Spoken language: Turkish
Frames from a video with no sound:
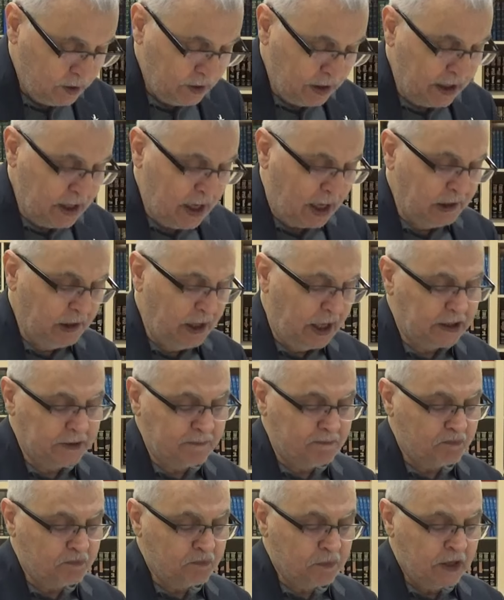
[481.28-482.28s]
Ey
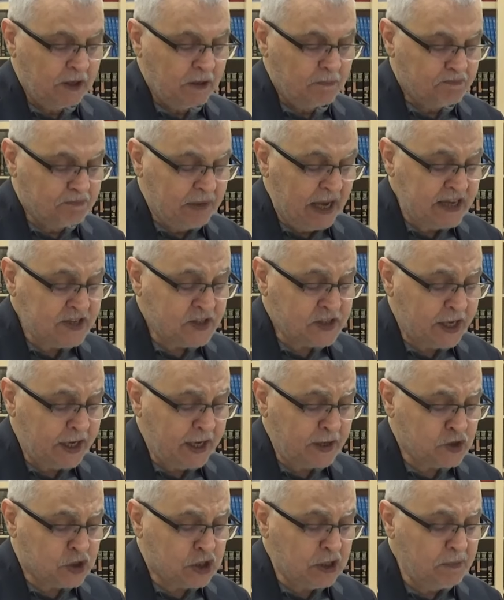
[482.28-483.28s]
Allah'ım ben
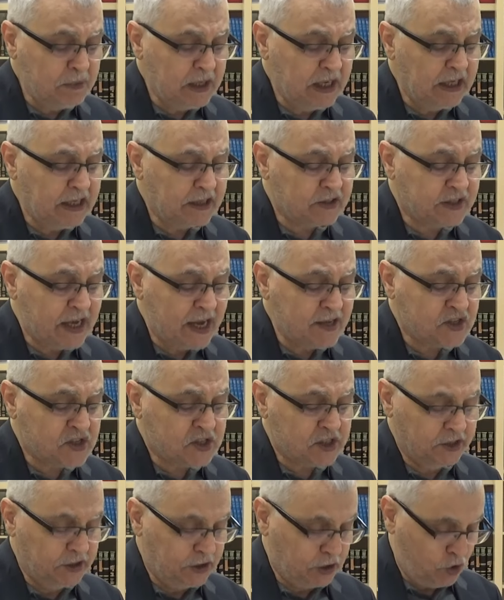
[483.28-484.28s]
sana cimrilikten
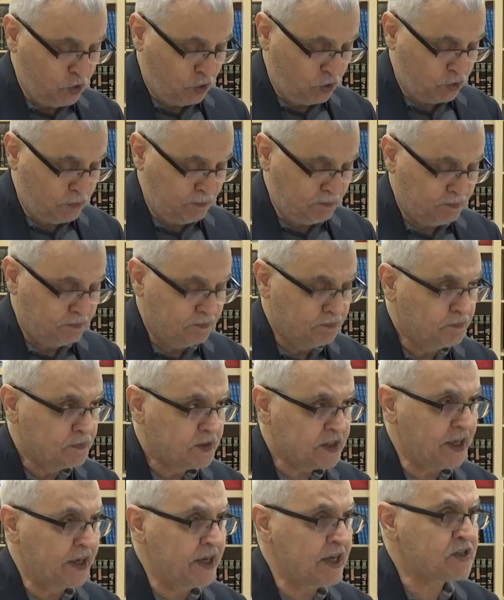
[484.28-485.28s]
sığınıyorum.
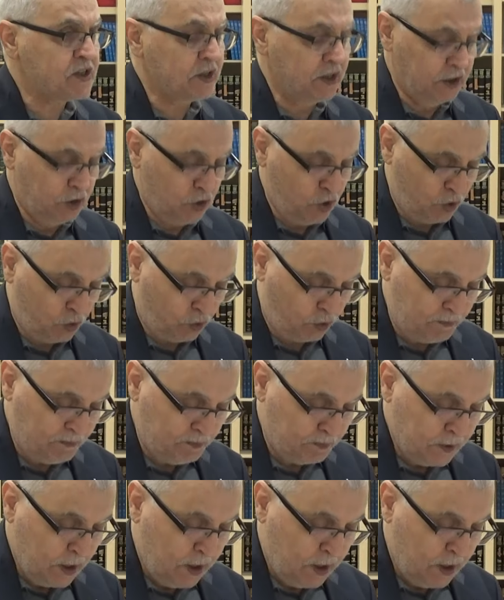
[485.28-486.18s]
Sana sığınıyorum.